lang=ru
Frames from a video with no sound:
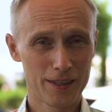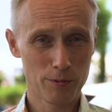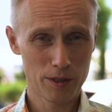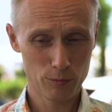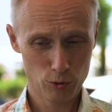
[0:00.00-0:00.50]

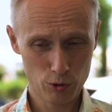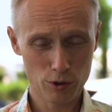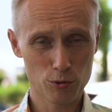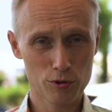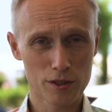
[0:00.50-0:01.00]
Поэтому
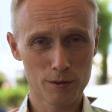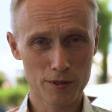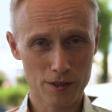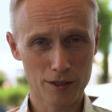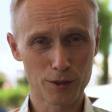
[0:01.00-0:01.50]
что-то нужно
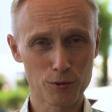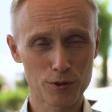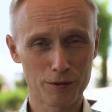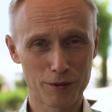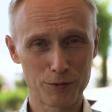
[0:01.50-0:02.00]
себе закинуть
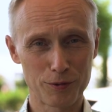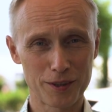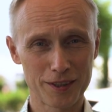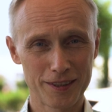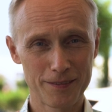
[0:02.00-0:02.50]
того внутрь.
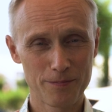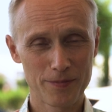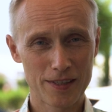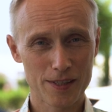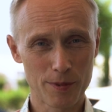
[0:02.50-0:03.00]

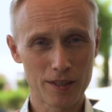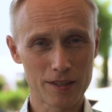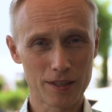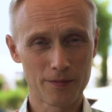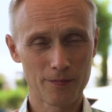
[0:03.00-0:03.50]

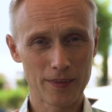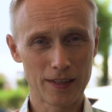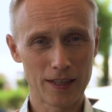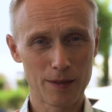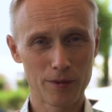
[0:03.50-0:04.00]
Смотрите,
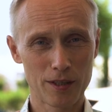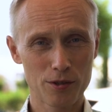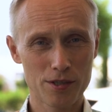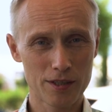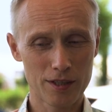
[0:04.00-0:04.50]
нам
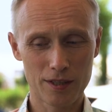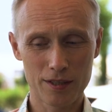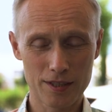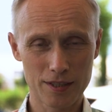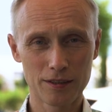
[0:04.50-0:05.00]
дается
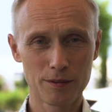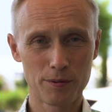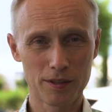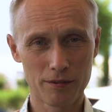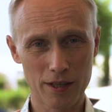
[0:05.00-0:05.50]
сила
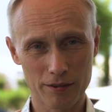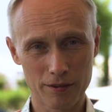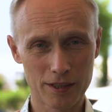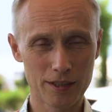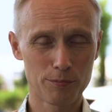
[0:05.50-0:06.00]

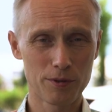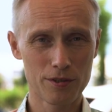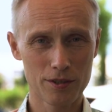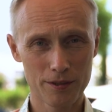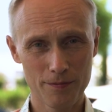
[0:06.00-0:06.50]
переваривания
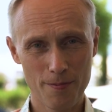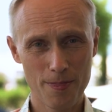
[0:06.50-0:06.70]
пищи,